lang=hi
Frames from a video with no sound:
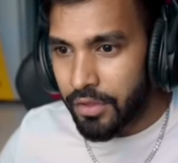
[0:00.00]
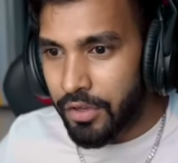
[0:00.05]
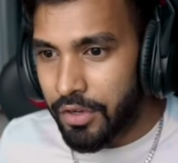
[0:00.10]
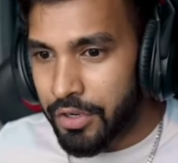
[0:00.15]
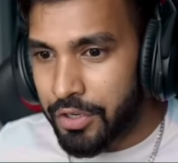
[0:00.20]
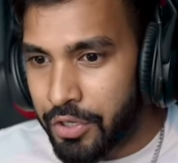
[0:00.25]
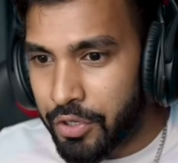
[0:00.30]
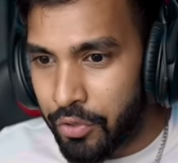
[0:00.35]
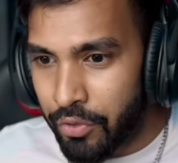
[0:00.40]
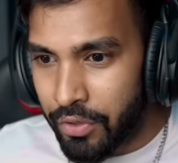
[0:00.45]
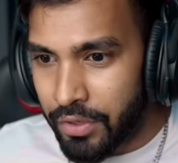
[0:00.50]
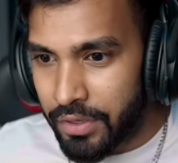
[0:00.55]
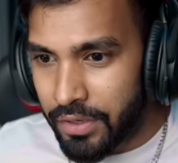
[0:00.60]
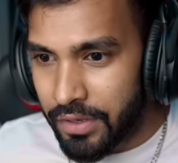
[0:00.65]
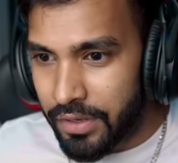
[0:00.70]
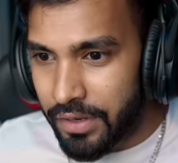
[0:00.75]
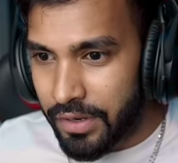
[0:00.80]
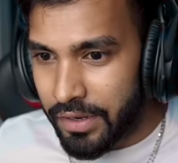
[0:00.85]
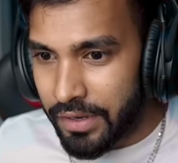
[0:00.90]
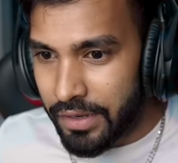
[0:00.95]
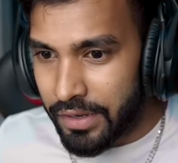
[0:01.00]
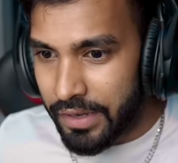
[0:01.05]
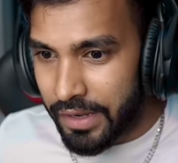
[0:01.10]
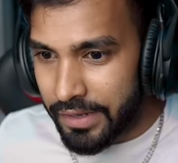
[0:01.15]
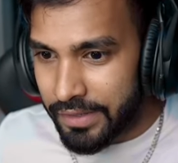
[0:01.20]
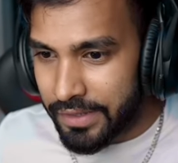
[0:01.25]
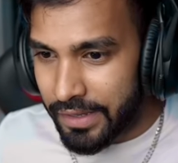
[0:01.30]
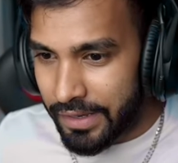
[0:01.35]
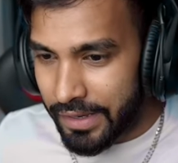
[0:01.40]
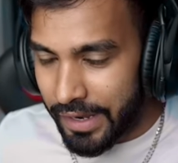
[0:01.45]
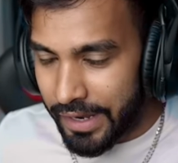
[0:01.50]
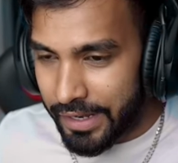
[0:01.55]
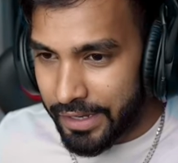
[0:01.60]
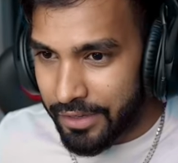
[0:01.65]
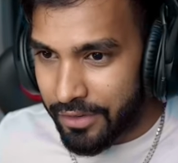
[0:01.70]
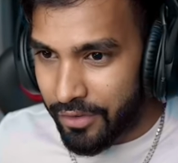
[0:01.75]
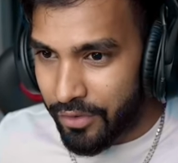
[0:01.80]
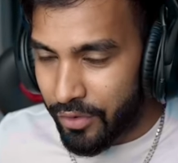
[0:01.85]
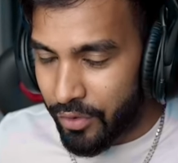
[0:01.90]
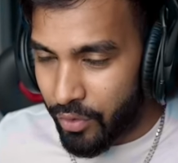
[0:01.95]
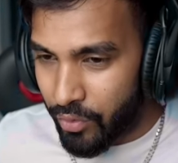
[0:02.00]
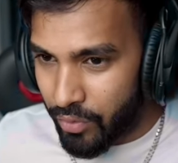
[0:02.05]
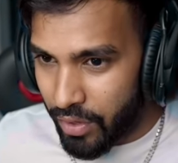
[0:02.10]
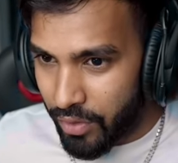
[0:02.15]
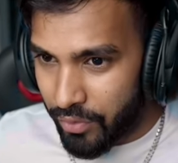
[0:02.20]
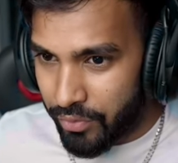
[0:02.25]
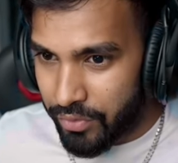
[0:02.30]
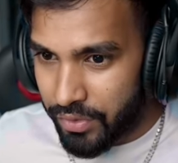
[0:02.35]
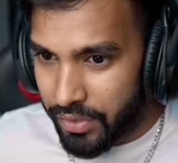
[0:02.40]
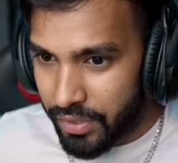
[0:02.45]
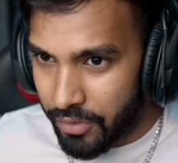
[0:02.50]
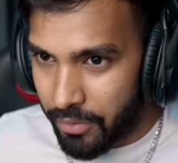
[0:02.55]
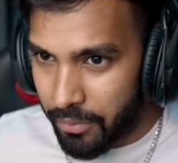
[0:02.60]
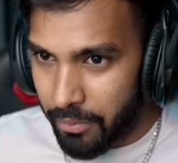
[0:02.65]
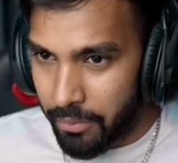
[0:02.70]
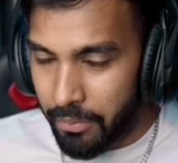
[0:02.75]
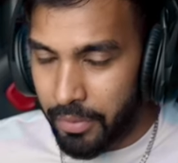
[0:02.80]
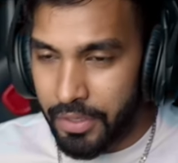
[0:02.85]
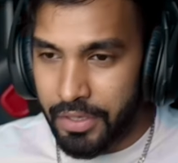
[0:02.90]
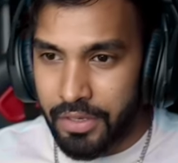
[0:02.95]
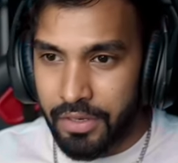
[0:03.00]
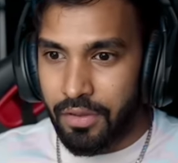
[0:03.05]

डोंट लेट द लाइट गो आउट बट